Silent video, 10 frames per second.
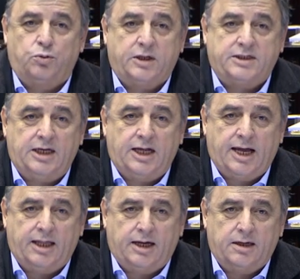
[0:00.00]
Estuvo
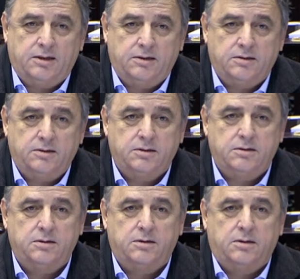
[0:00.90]
exilada,
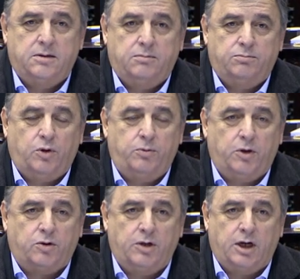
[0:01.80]

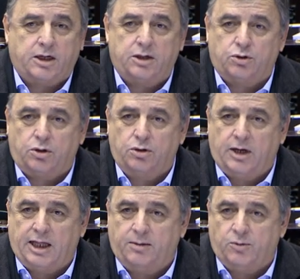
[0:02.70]
volvió con el
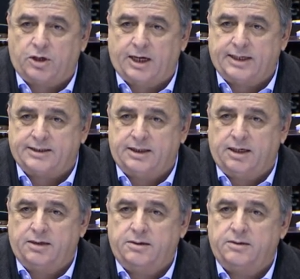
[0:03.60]
retorno a la
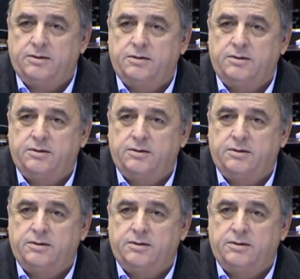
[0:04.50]
democracia,